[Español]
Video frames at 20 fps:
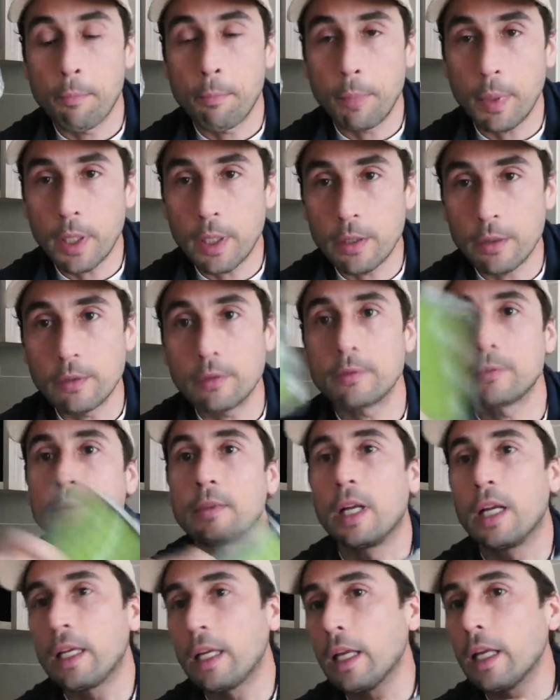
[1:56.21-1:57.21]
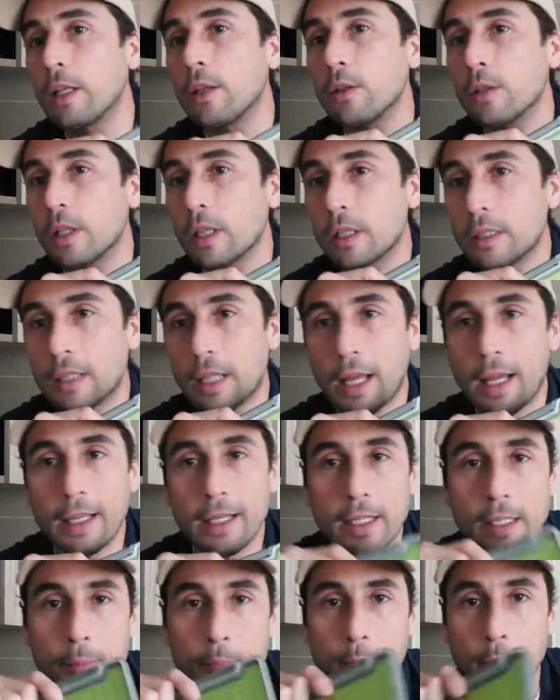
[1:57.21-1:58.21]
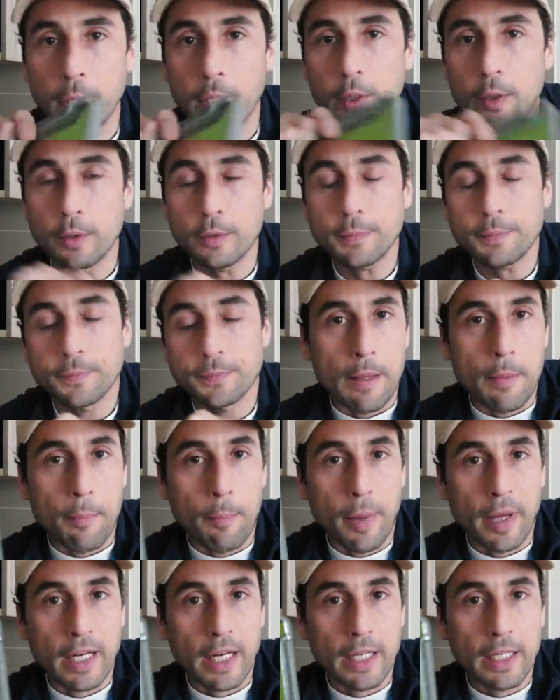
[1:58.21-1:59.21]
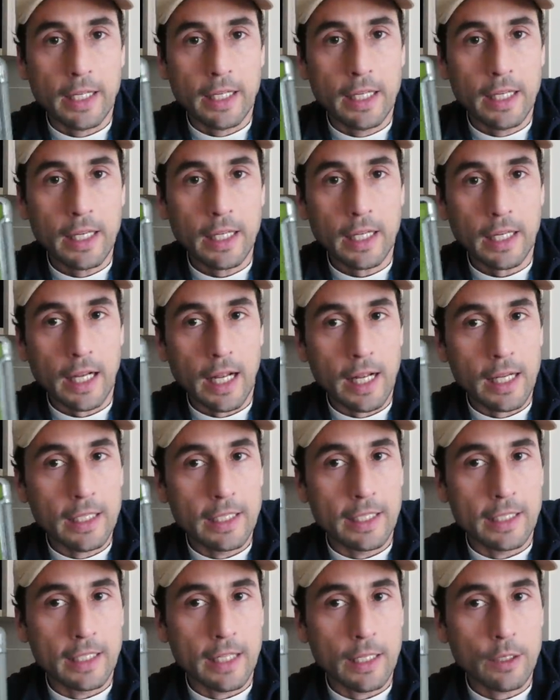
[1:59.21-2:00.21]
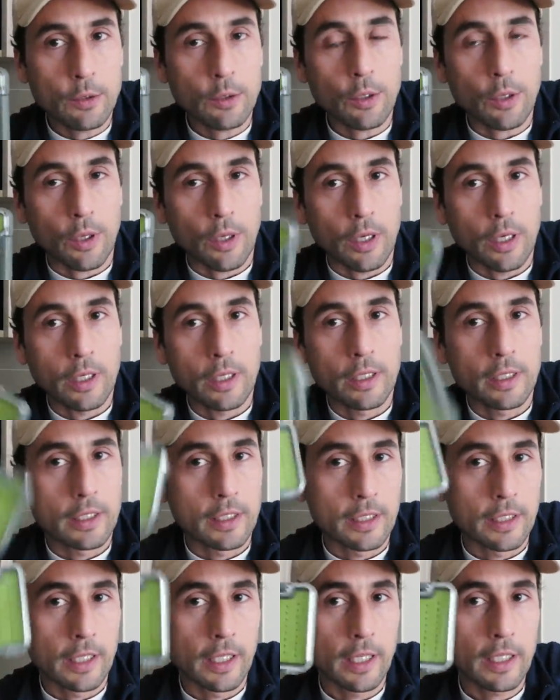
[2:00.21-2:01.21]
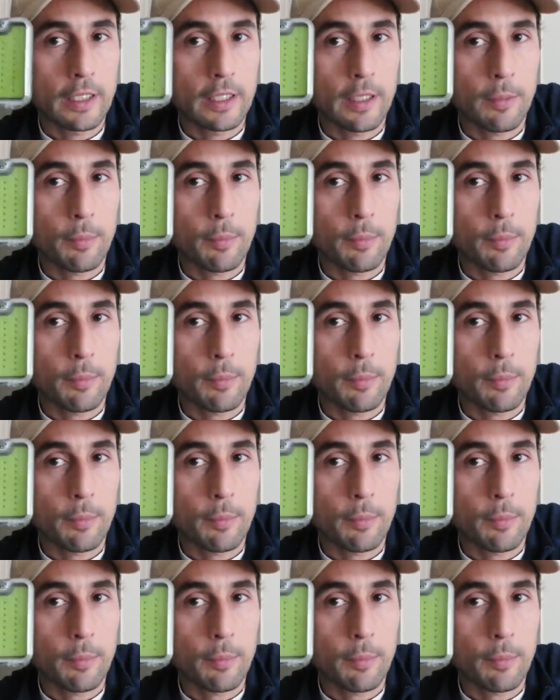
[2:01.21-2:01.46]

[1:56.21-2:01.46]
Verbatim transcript: Pero aquí es donde está el pero. Para elegir al ganador de este